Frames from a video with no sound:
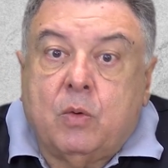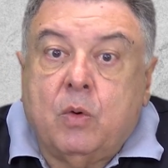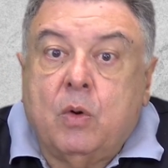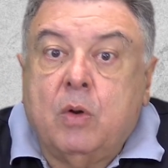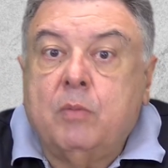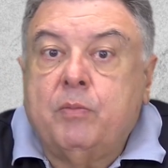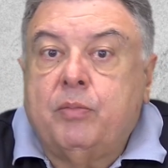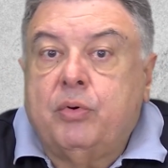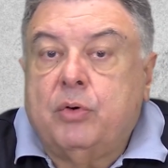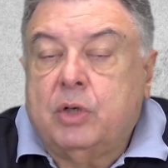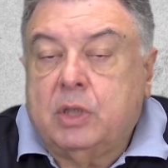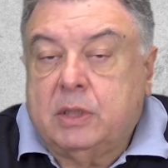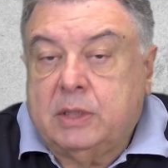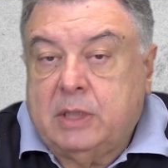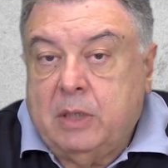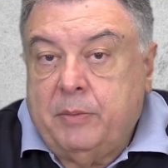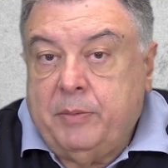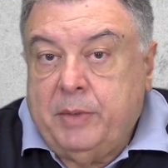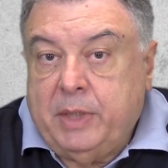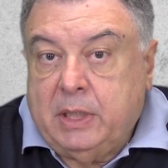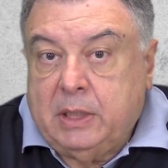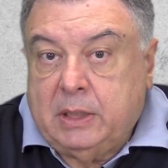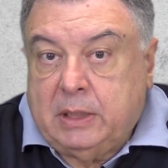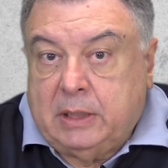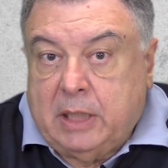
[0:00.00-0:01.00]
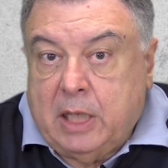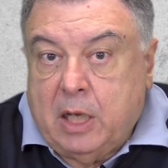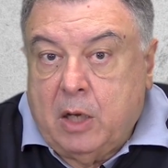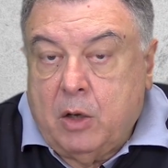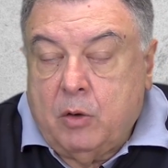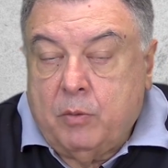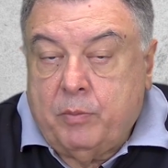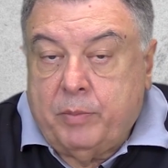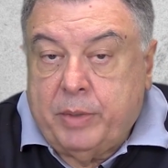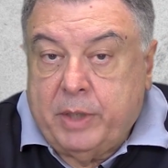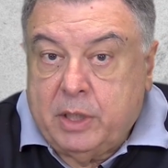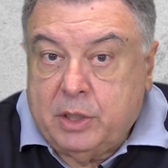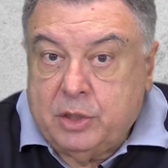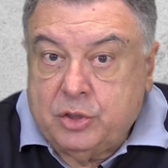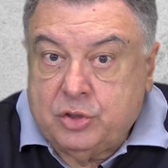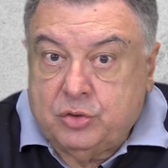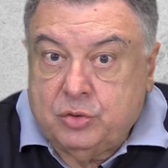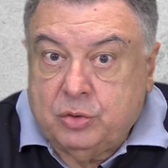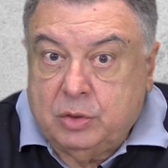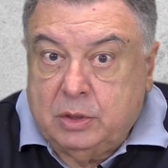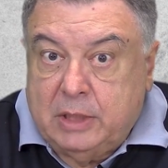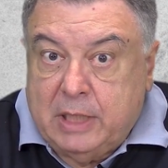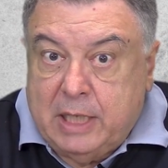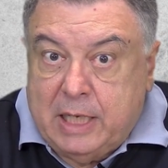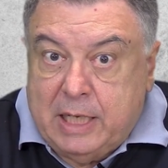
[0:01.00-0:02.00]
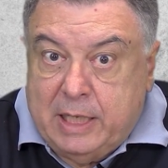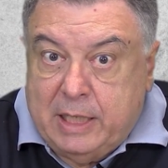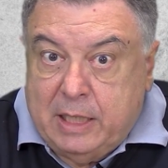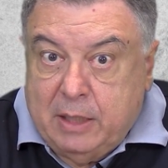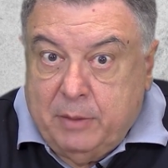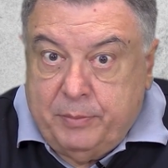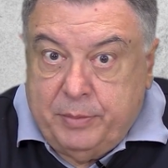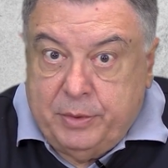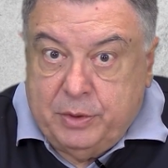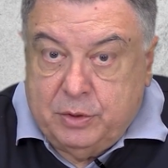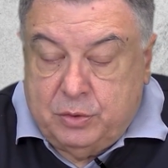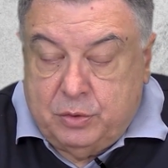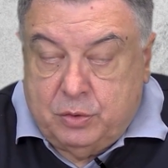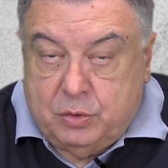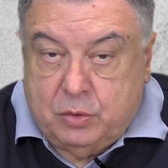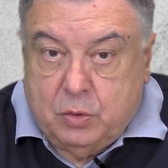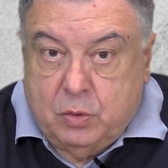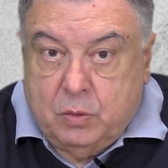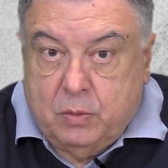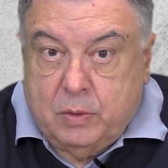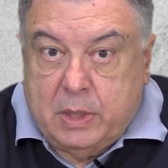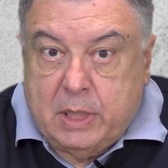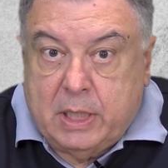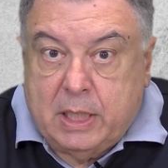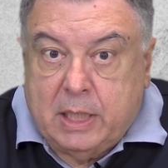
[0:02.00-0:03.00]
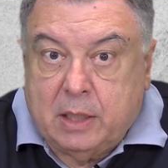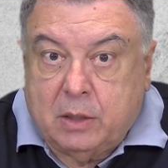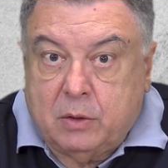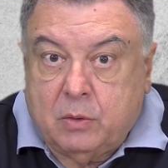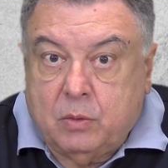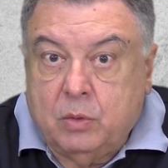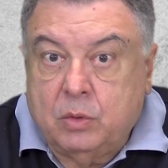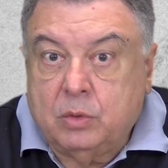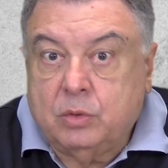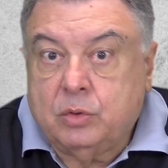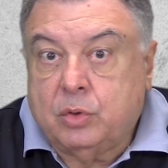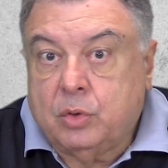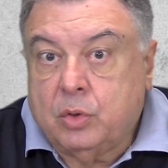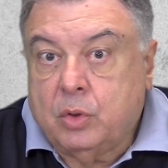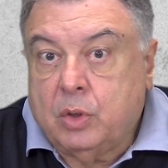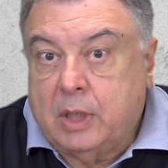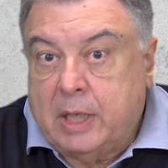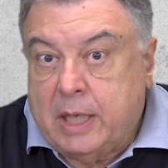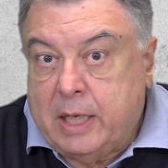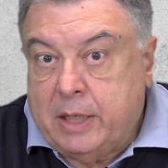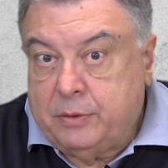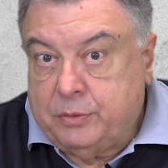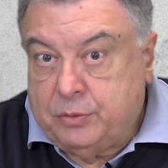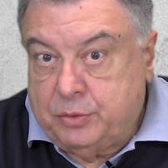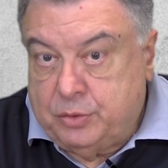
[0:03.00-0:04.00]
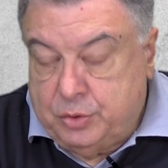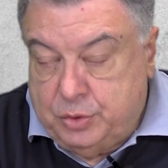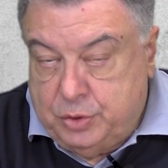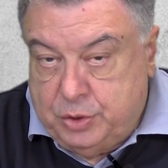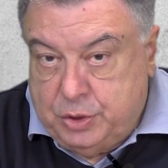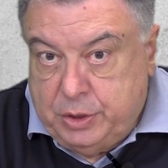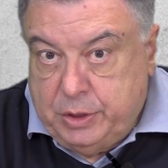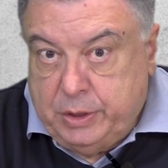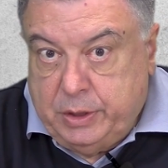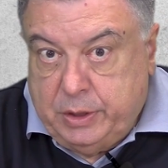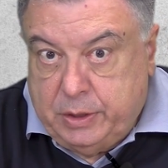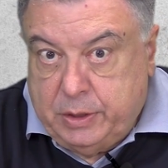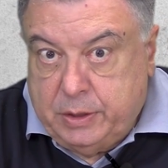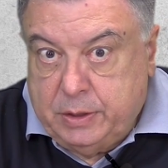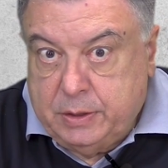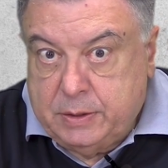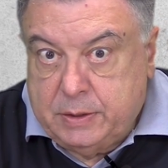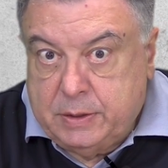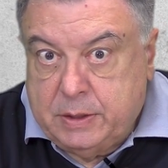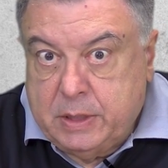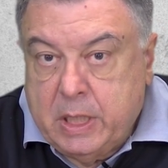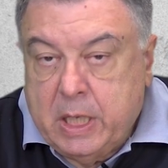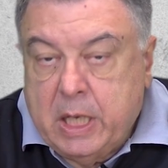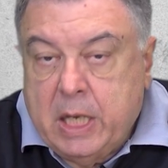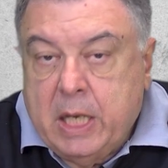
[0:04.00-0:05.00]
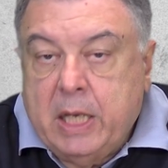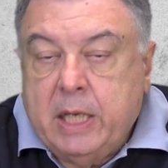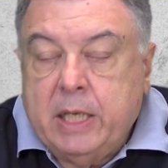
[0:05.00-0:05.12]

comportamental para ajudar a pessoa a controlar os tiques